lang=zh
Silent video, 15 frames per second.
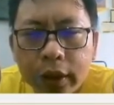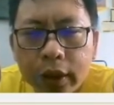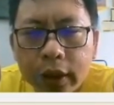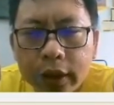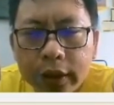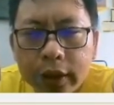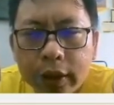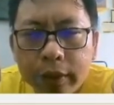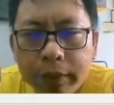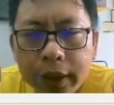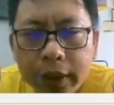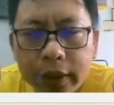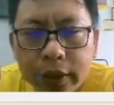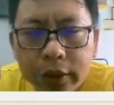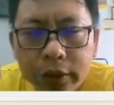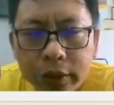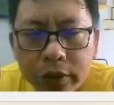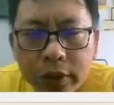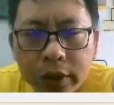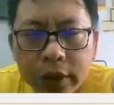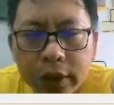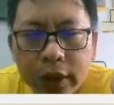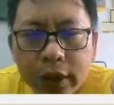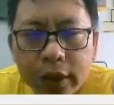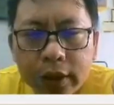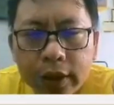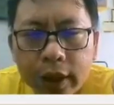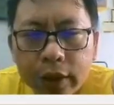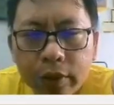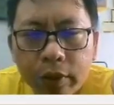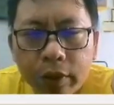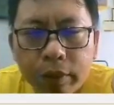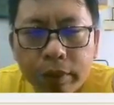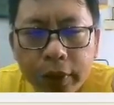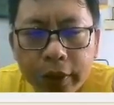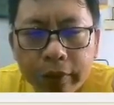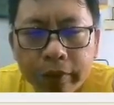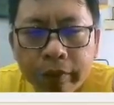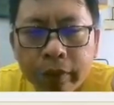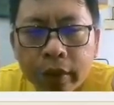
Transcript: 贺焦面耳凶。二十二，山火壁。